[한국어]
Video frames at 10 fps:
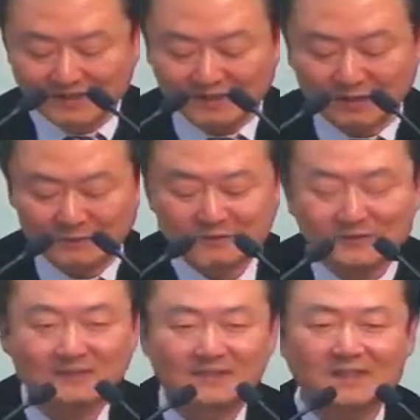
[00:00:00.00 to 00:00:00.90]

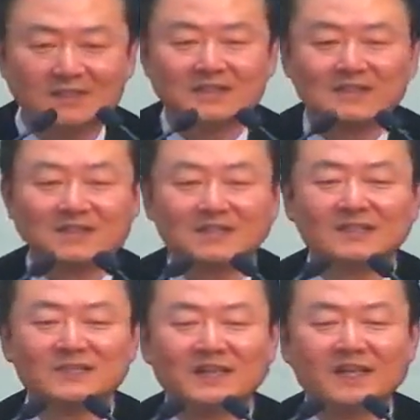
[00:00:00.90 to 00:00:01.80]
여러분,
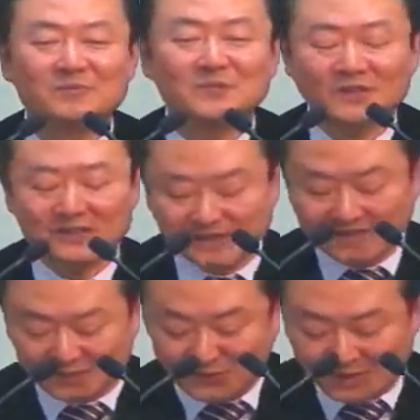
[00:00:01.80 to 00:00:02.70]
이 대림절
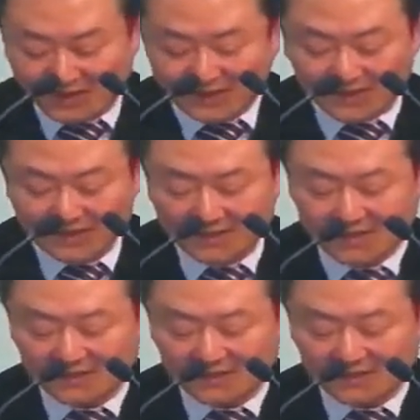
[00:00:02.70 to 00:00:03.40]
기간 동안에